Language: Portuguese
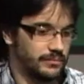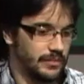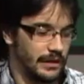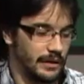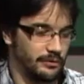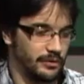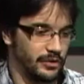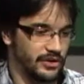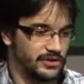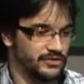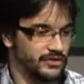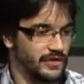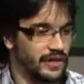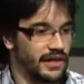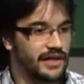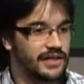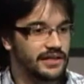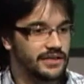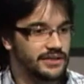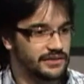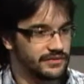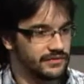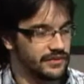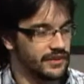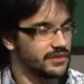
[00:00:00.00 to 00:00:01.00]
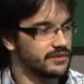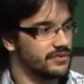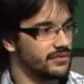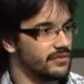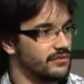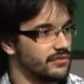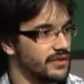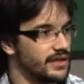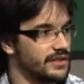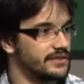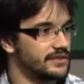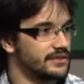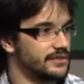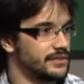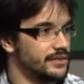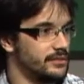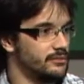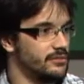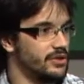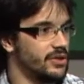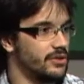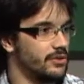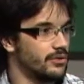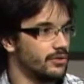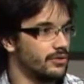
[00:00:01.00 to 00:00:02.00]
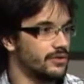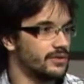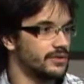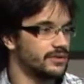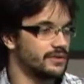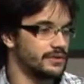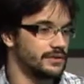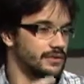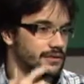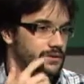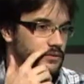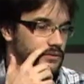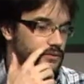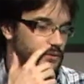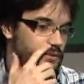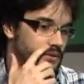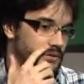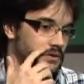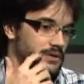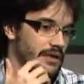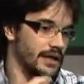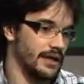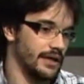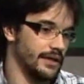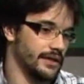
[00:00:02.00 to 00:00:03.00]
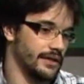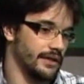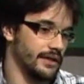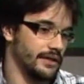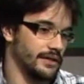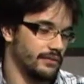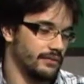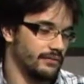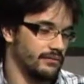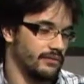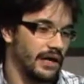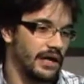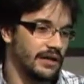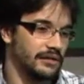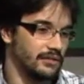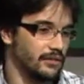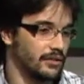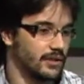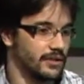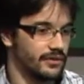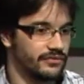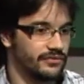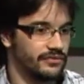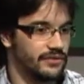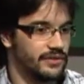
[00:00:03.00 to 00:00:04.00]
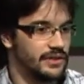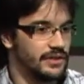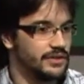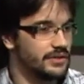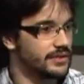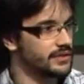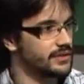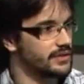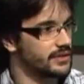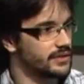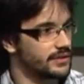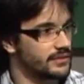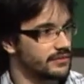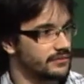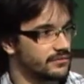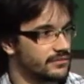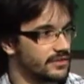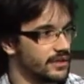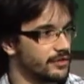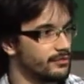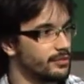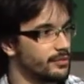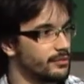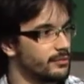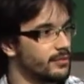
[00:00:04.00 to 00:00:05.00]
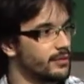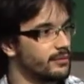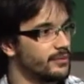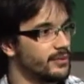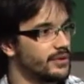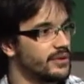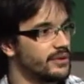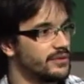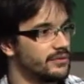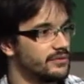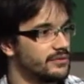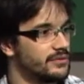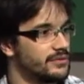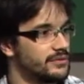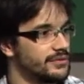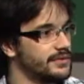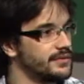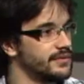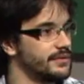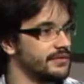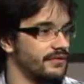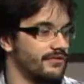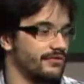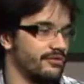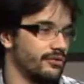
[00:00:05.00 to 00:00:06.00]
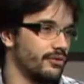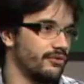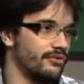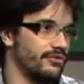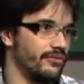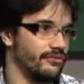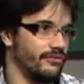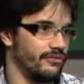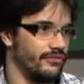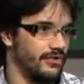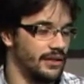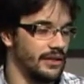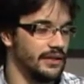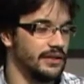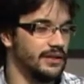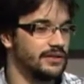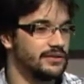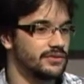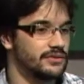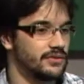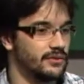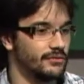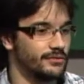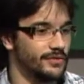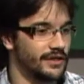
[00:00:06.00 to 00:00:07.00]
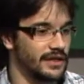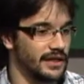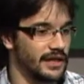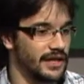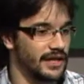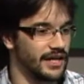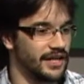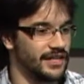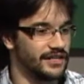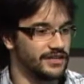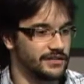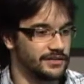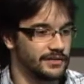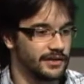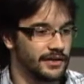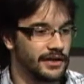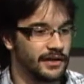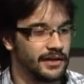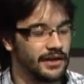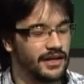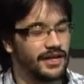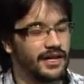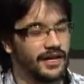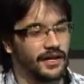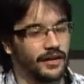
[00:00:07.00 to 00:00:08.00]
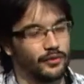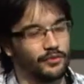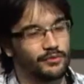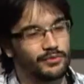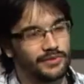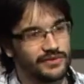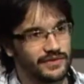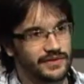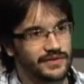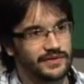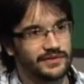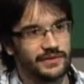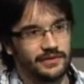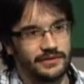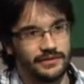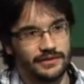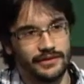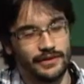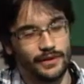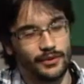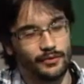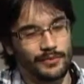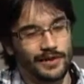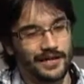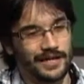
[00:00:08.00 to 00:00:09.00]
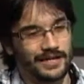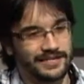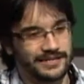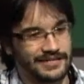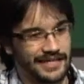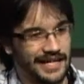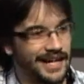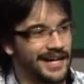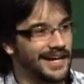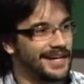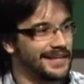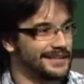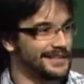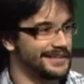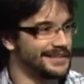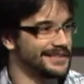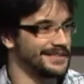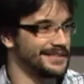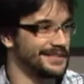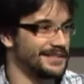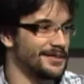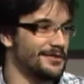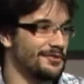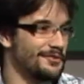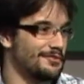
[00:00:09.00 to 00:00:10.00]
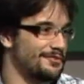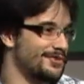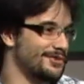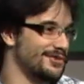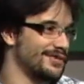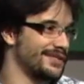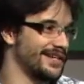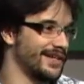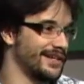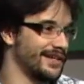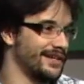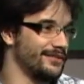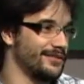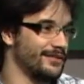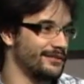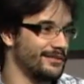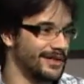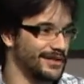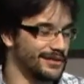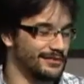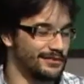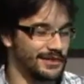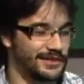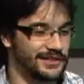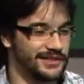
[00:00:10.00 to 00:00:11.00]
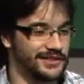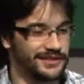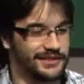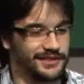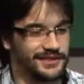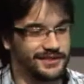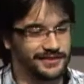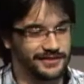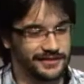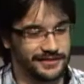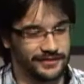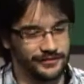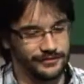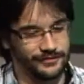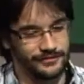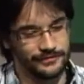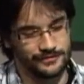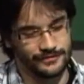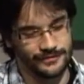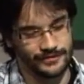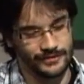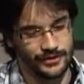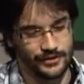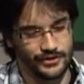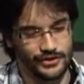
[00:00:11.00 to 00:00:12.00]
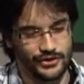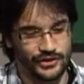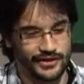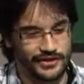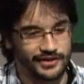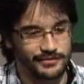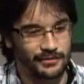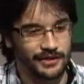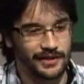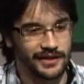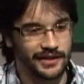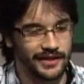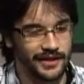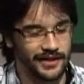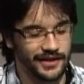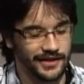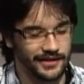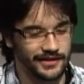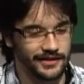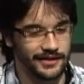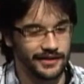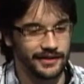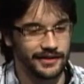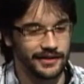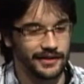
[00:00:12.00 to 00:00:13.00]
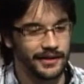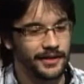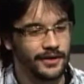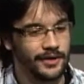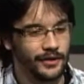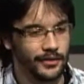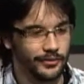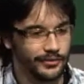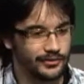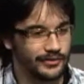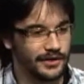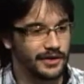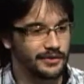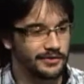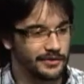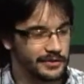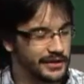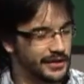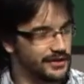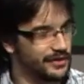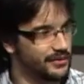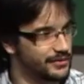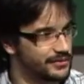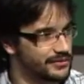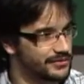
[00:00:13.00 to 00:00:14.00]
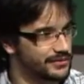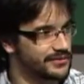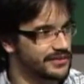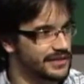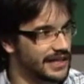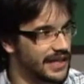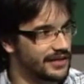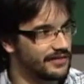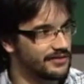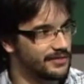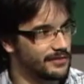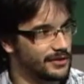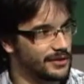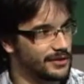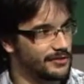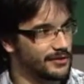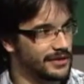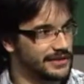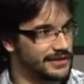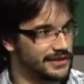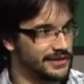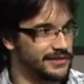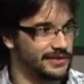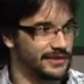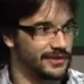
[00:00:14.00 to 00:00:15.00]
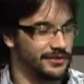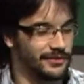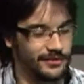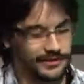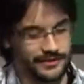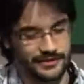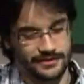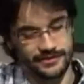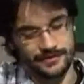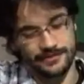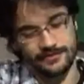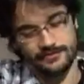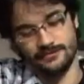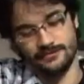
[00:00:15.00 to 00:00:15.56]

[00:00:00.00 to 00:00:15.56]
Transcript: após várias e várias conversas, ele liberou, assim. E daí ele, ah, toca ficha, não tem problema nenhum, assim. Ele ficou feliz com a homenagem. Algumas vezes deu uma risada, assim, o porquê do Amado Batista. Eu tinha que explicar que quando eu era pequeno eu escutava Amado Batista com as